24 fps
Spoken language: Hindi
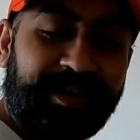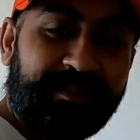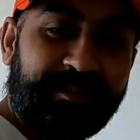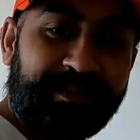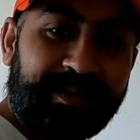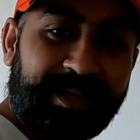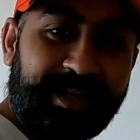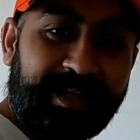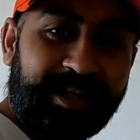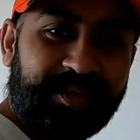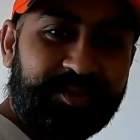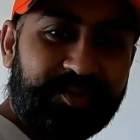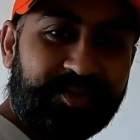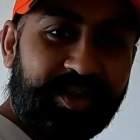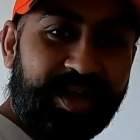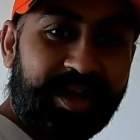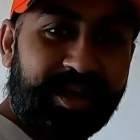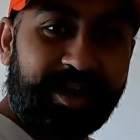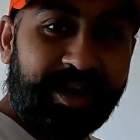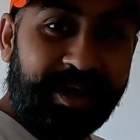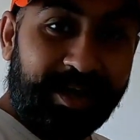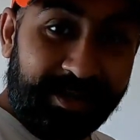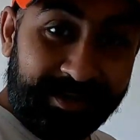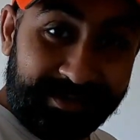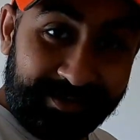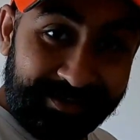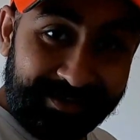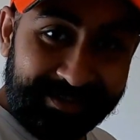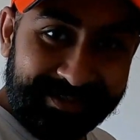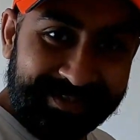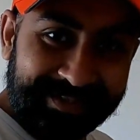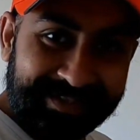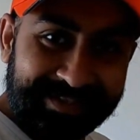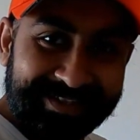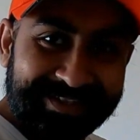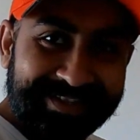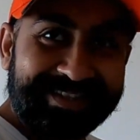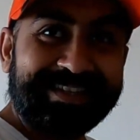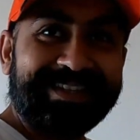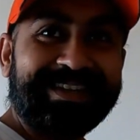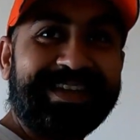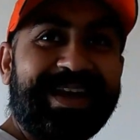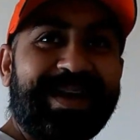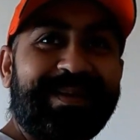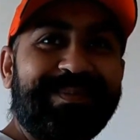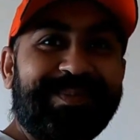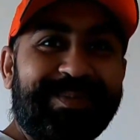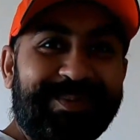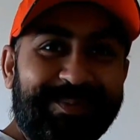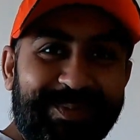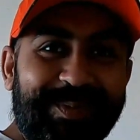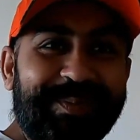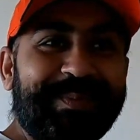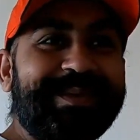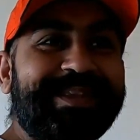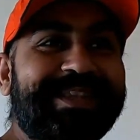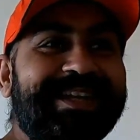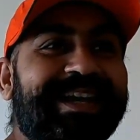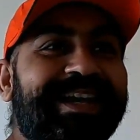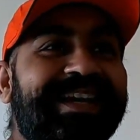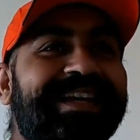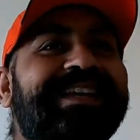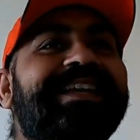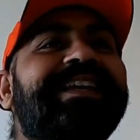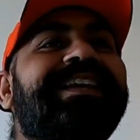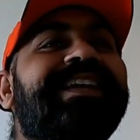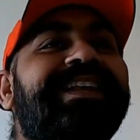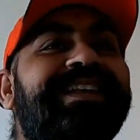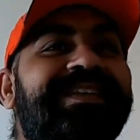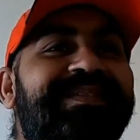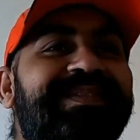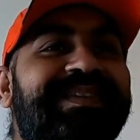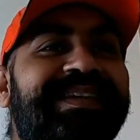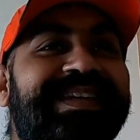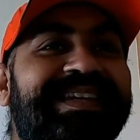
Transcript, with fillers: फिर हम करेंगे उसका घान आपको वो भी दिखाएंगे कि नहीं,